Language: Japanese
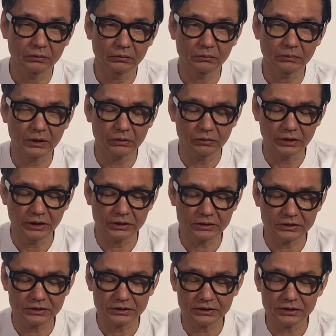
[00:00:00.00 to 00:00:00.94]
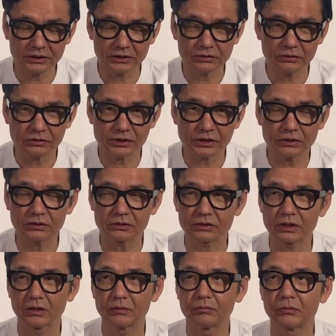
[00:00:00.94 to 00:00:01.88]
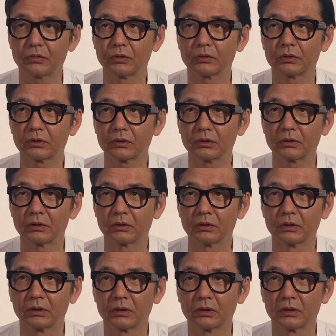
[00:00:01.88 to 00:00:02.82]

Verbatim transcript: まあ、エキゾチック専門の